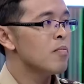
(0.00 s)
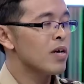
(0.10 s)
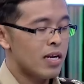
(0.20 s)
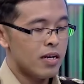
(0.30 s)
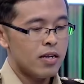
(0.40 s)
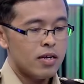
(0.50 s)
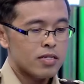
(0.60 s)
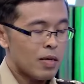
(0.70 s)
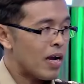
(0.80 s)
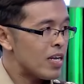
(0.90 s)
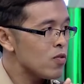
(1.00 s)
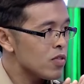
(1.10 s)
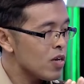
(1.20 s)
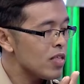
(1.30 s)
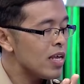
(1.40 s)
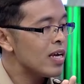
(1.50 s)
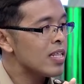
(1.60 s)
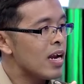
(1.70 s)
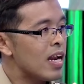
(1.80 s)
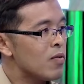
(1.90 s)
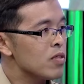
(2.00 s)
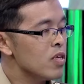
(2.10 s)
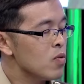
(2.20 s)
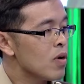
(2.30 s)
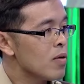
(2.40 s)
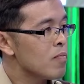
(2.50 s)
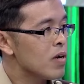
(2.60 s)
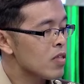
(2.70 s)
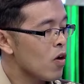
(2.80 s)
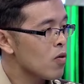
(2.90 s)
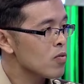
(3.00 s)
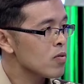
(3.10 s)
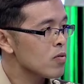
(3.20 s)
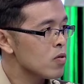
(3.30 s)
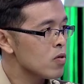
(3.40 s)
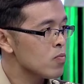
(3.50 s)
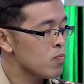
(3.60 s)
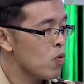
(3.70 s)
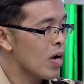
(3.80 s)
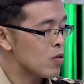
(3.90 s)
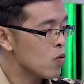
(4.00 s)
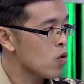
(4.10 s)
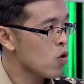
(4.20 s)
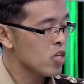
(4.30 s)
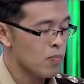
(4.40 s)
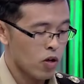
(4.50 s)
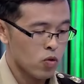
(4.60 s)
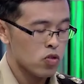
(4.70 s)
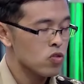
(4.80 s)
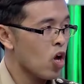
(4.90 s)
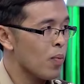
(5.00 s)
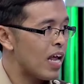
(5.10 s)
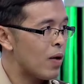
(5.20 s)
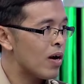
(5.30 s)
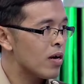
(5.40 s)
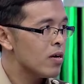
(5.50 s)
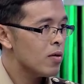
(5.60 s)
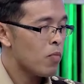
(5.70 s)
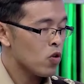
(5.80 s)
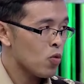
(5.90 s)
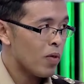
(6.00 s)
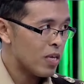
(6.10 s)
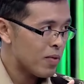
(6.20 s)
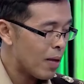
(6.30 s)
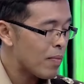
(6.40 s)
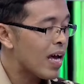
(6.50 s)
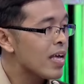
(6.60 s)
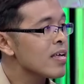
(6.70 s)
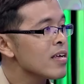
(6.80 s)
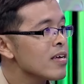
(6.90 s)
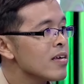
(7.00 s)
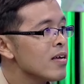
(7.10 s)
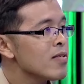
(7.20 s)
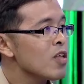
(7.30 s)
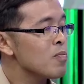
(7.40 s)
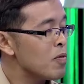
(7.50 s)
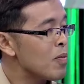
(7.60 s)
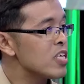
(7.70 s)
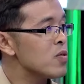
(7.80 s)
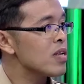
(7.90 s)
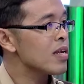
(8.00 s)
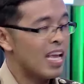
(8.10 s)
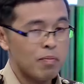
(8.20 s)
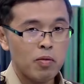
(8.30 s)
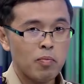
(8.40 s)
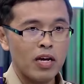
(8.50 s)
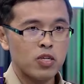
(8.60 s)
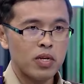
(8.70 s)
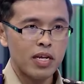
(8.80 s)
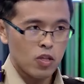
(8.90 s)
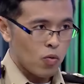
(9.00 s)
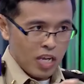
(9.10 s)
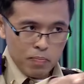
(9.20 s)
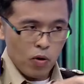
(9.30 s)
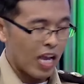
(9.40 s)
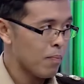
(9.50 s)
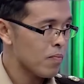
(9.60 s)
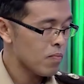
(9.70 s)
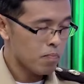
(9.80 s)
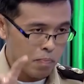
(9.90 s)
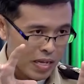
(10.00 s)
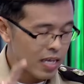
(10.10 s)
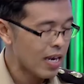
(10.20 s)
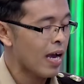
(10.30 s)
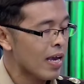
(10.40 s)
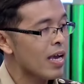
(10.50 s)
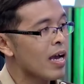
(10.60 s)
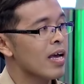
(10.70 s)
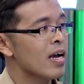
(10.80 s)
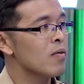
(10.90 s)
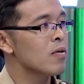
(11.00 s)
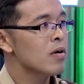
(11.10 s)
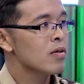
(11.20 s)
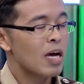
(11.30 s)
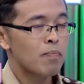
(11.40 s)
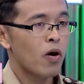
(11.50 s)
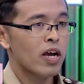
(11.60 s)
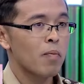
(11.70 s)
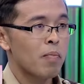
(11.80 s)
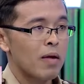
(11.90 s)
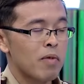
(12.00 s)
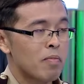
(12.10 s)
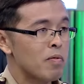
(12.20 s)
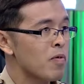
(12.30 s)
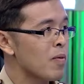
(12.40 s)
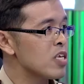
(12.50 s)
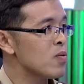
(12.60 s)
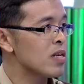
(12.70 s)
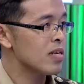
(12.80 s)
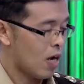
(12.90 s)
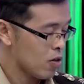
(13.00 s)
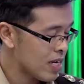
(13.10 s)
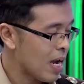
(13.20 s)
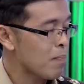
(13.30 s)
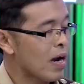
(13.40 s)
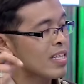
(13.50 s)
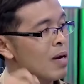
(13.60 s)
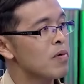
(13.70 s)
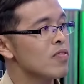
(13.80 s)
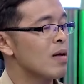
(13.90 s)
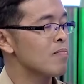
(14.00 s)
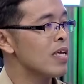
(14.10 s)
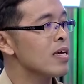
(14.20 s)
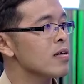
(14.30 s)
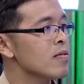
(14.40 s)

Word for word: เพราะนั้นสำคัญที่สุดเจ้าที่ราชทันเราที่อยู่อ่ะมันจะต้องผู้ขังทุกคนก่อนจะปล่อยตัวต้องตอบให้ได้ว่า ปล่อยตัวไปจะไปทำอะไรต้องมีเป้าหมายชีวิตใครจะมีเป้าหมายชีวิตเนี่ยต้องคิดโปรแกรมพัฒนาแก้ไขเขาถ้าปล่อยเข้าไปแบบไม่มีเป้าหมายชีวิต เขาจะกลับมากระทำผิดซ้ำได้อีก